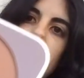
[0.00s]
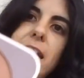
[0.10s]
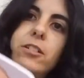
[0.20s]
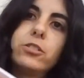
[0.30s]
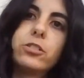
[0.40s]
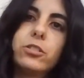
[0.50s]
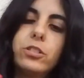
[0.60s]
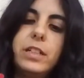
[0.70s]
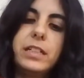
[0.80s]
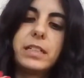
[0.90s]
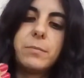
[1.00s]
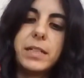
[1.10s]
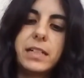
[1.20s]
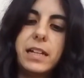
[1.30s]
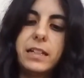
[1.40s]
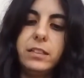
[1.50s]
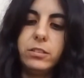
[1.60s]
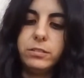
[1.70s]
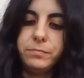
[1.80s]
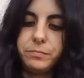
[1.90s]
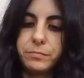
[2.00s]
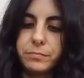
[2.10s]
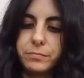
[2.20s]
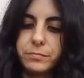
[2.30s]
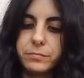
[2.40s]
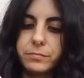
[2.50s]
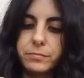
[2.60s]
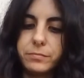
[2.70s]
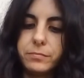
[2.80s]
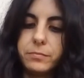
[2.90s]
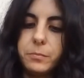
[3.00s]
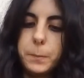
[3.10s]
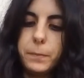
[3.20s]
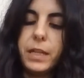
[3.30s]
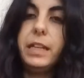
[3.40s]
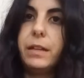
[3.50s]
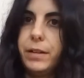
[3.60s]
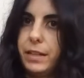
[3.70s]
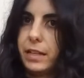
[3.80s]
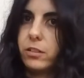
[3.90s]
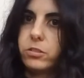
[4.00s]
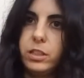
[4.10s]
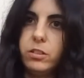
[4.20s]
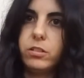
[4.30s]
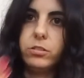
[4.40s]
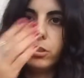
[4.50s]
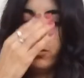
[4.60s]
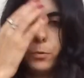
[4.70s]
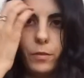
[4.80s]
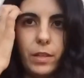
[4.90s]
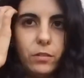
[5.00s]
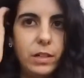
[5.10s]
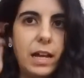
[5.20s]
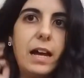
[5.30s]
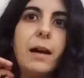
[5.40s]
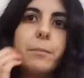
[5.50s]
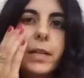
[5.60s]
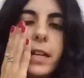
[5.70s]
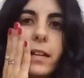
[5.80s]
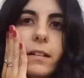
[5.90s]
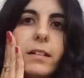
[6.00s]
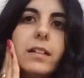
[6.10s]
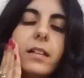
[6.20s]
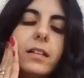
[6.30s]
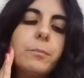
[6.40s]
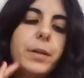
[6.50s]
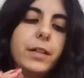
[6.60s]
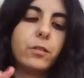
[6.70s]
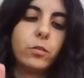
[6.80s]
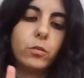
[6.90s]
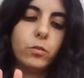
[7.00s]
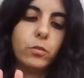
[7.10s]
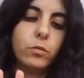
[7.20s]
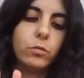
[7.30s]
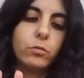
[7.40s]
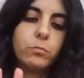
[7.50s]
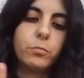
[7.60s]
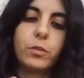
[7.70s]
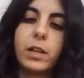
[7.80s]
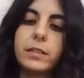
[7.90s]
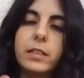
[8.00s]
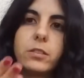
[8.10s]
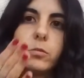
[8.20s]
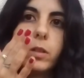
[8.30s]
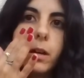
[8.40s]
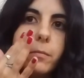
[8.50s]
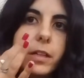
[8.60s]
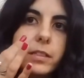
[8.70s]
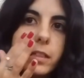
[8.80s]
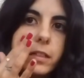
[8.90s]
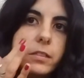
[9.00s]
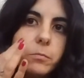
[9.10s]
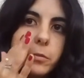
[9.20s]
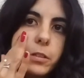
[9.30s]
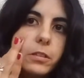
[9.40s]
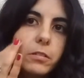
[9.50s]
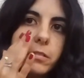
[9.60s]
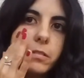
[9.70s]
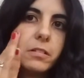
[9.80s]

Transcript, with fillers: El otro tono es más clarito y de verdad que os digo, no lo he probado en la piel, pero por la textura, me voy a echar así un poquito,